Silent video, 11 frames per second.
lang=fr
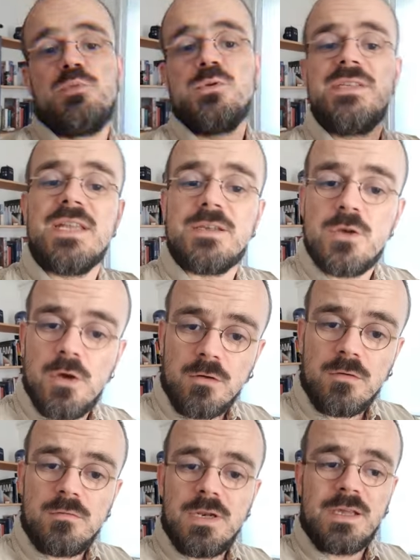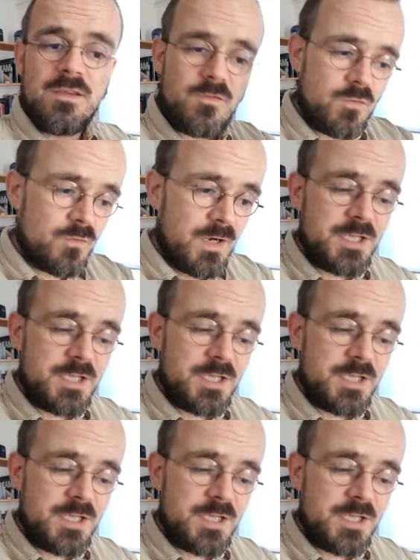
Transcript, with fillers: posé d'ailleurs la question